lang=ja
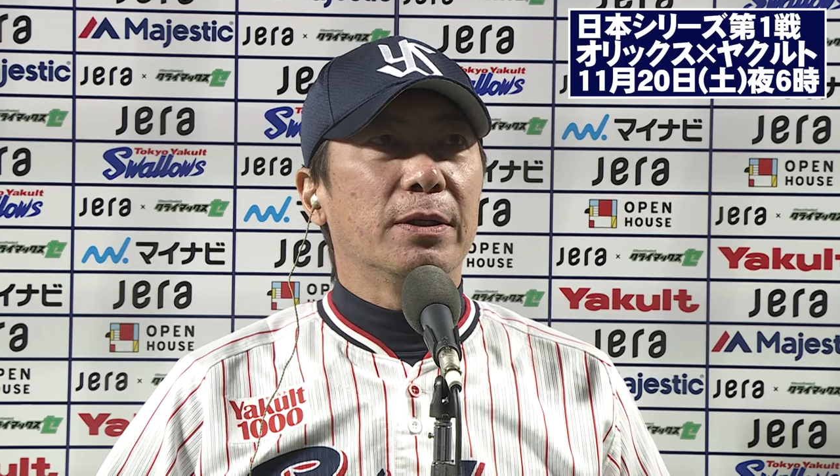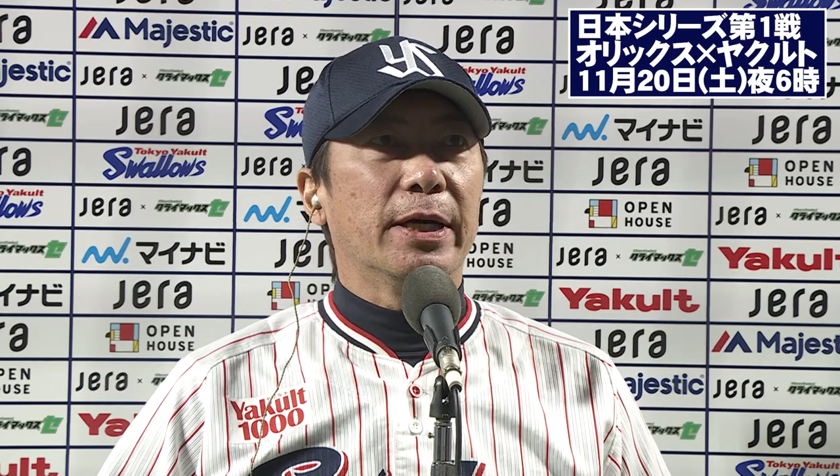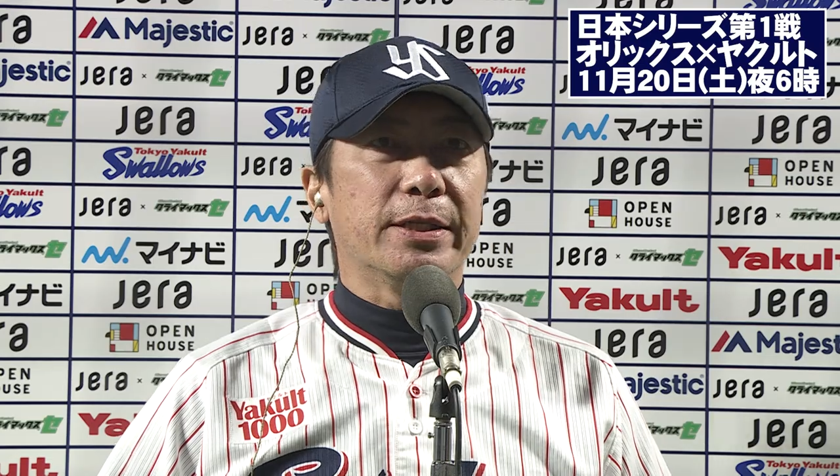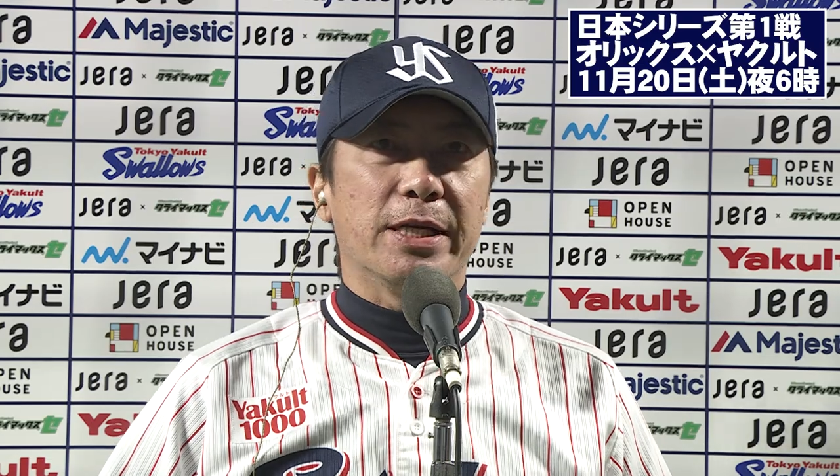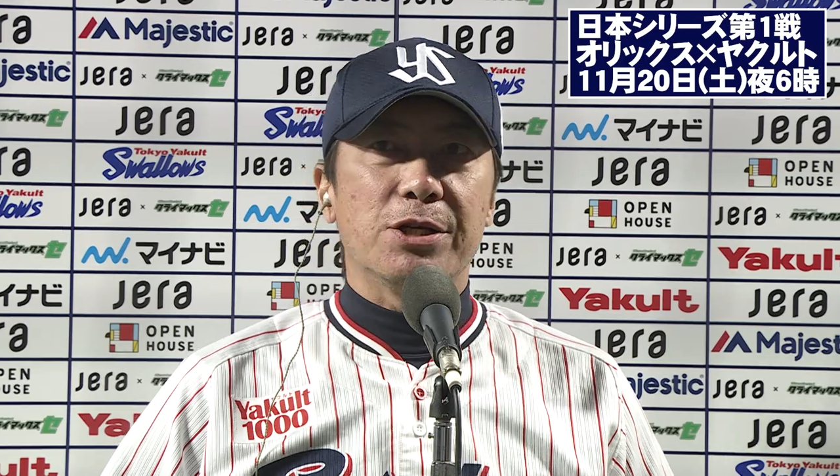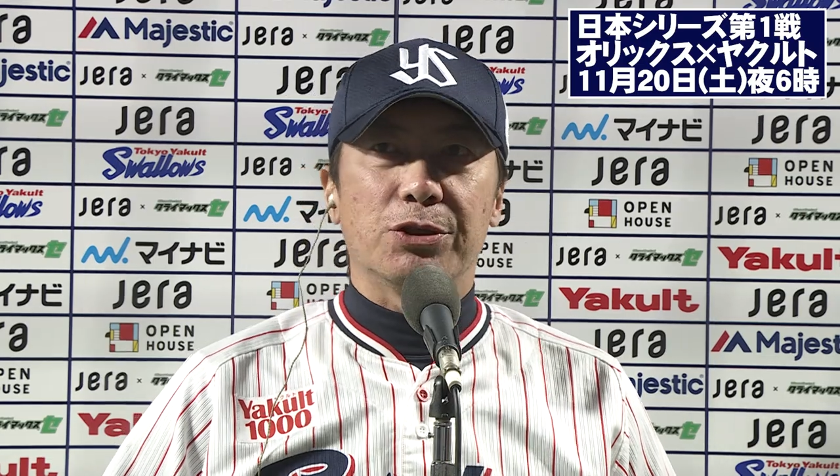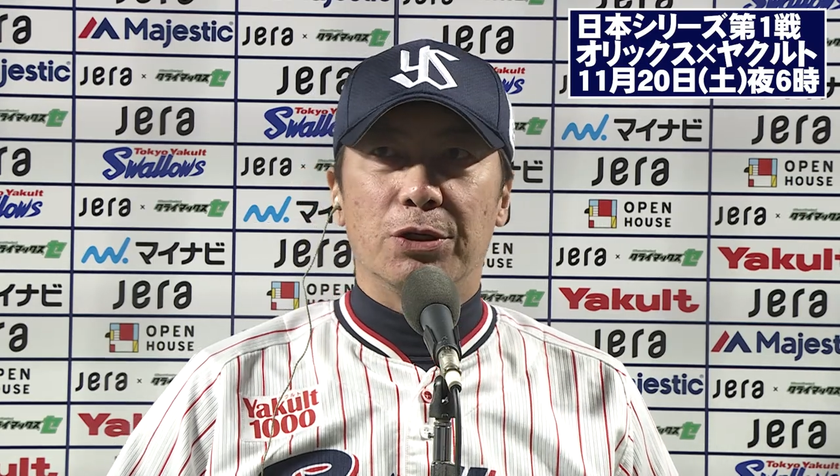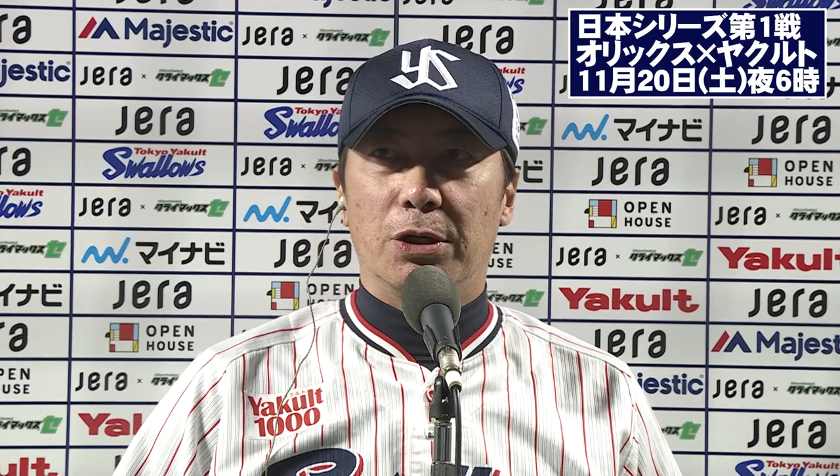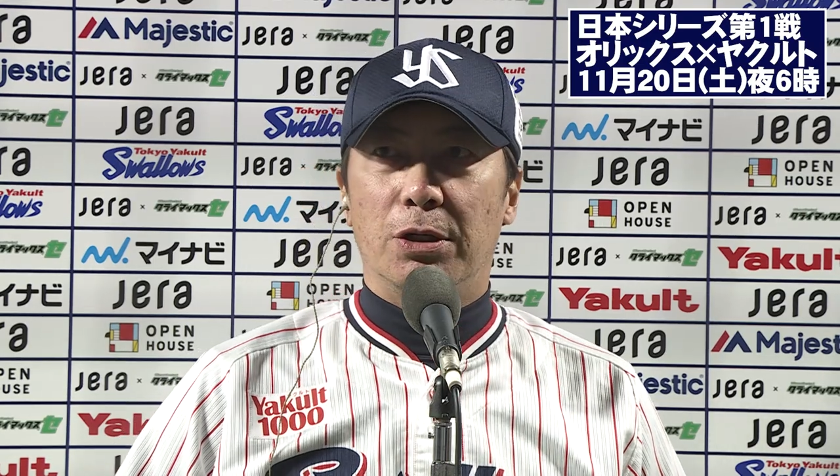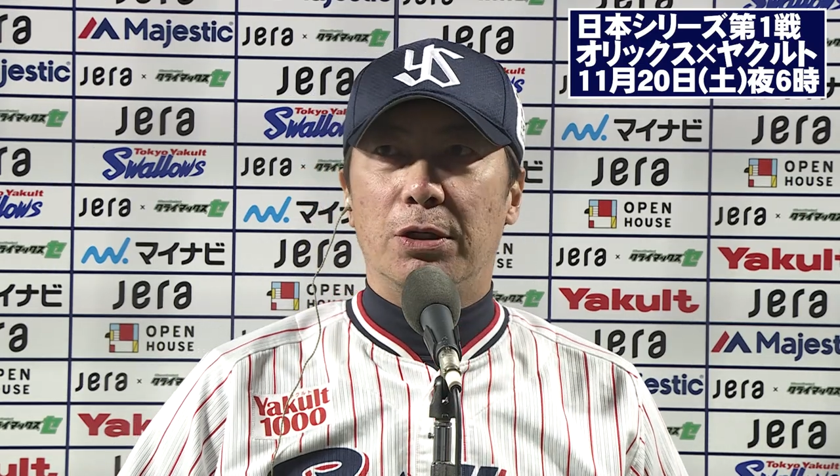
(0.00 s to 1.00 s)
やはり選手
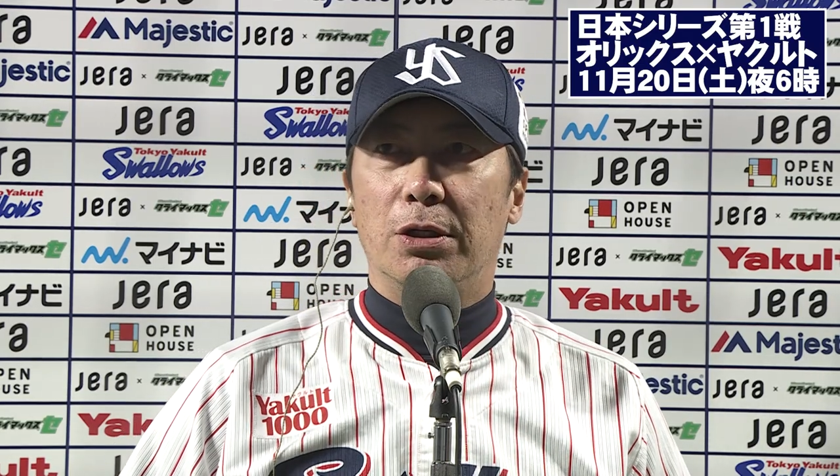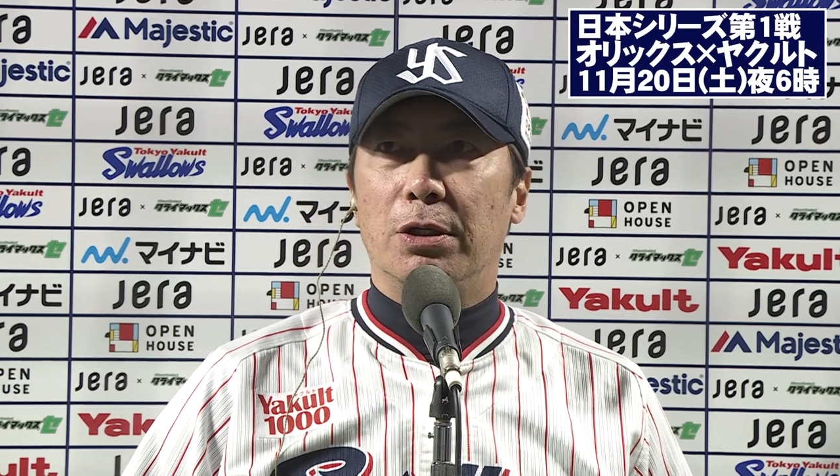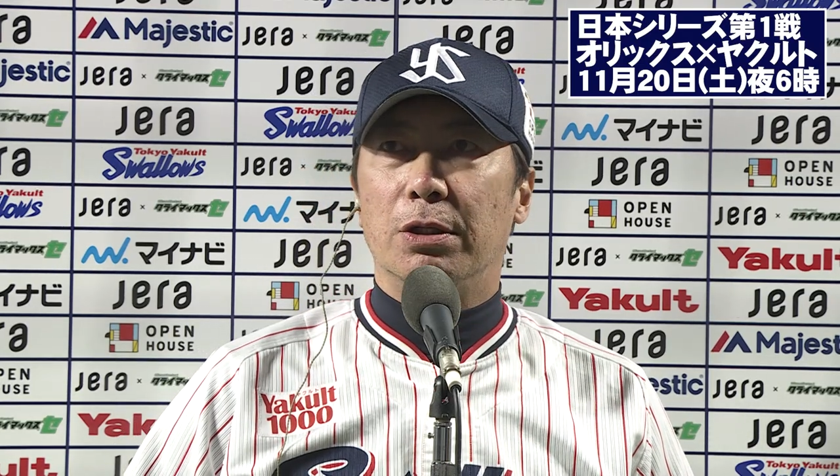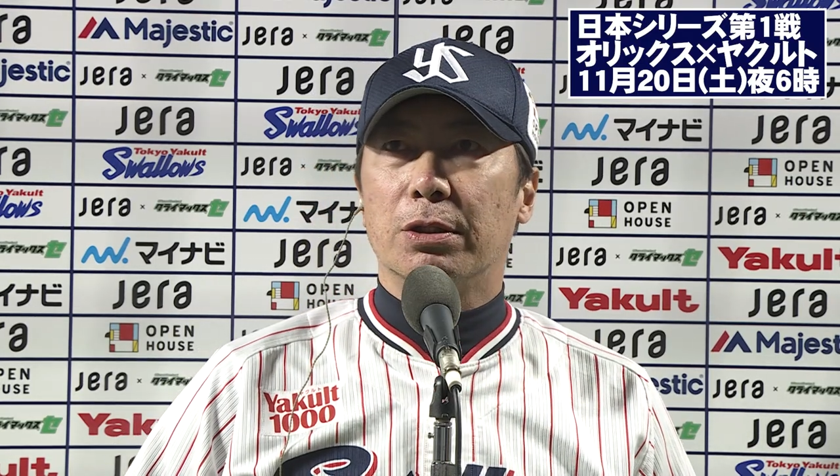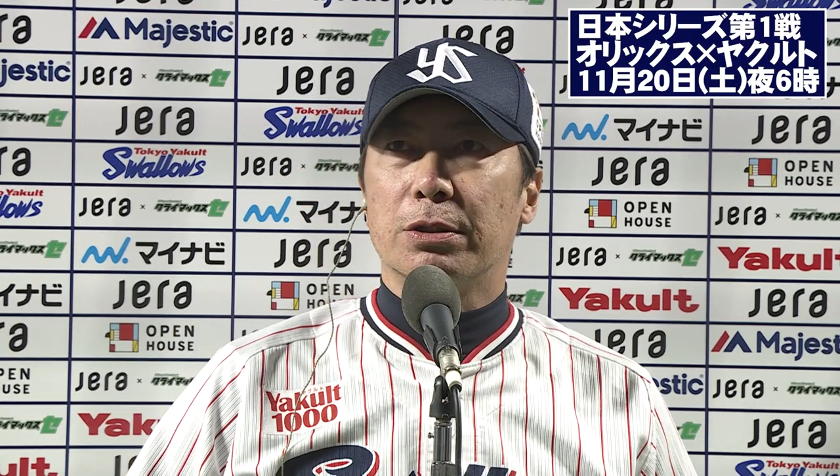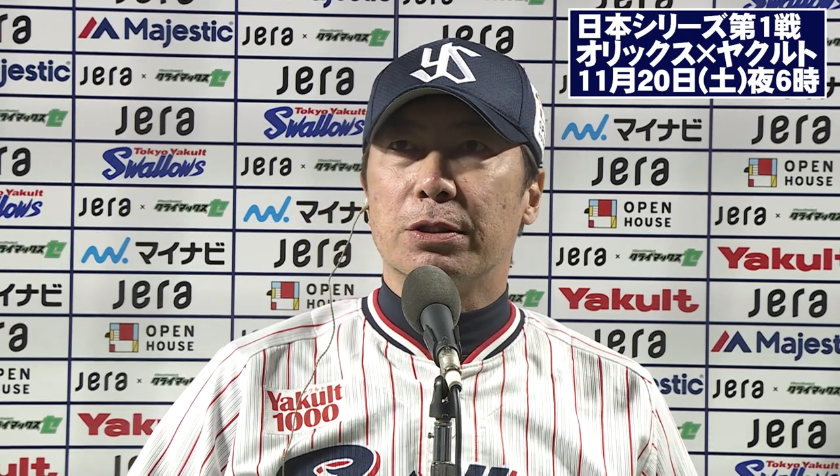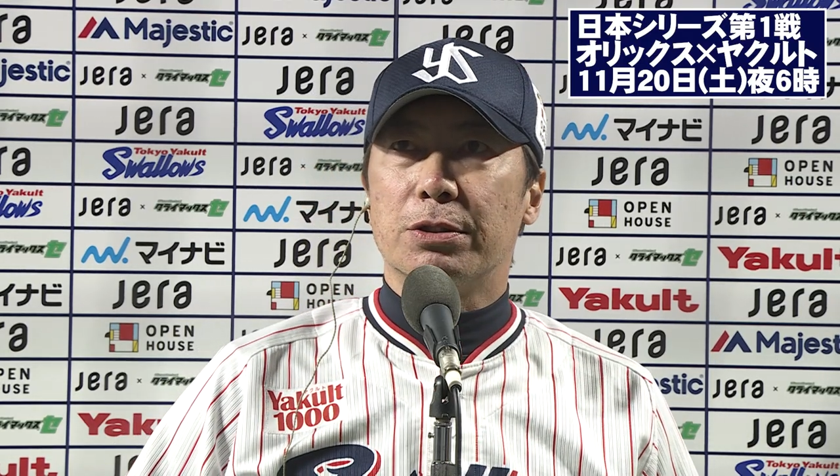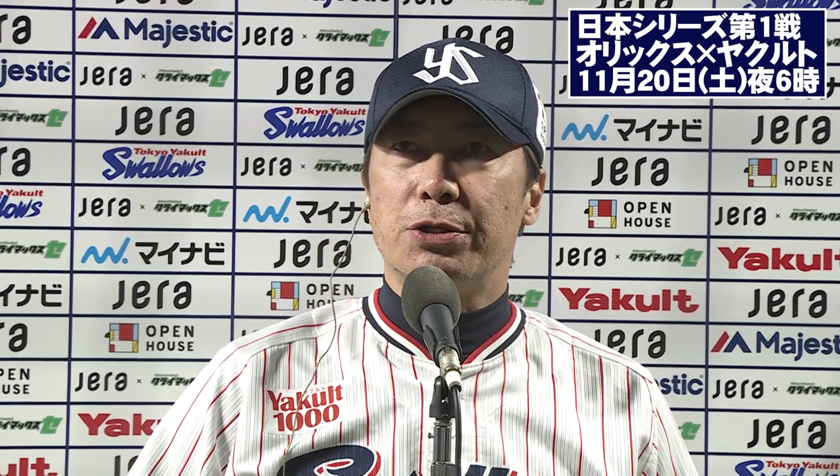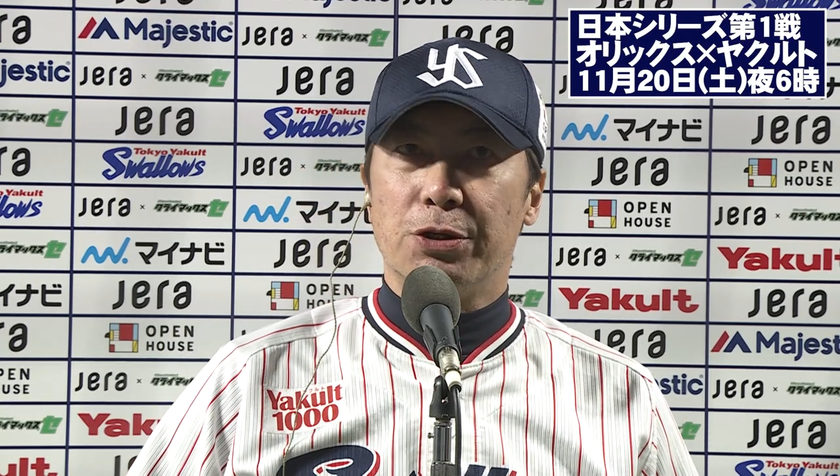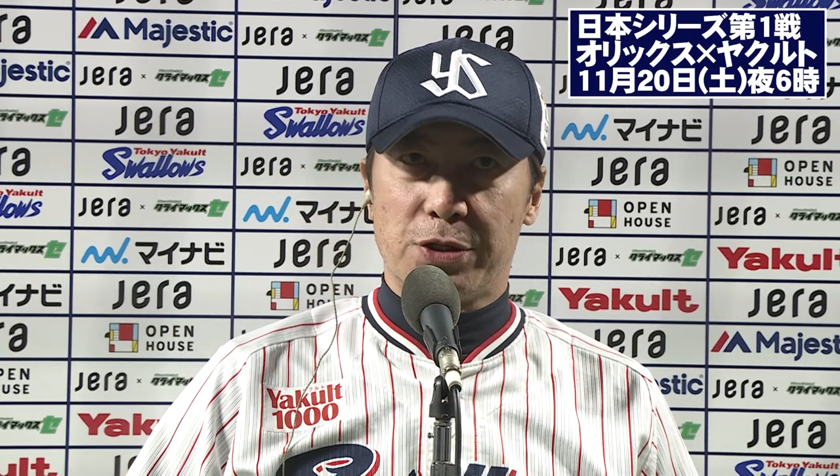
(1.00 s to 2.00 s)
の
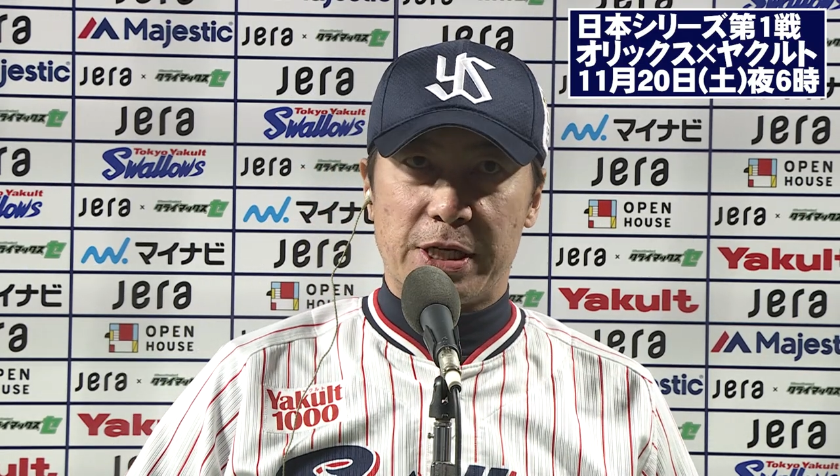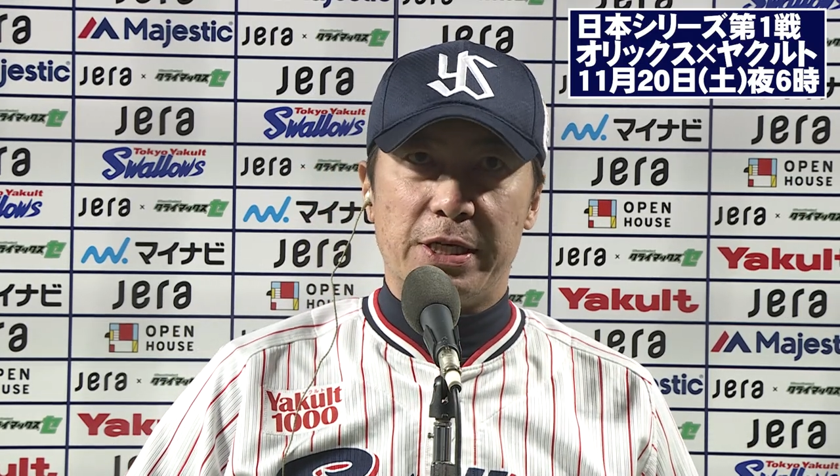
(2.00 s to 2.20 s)
強さ、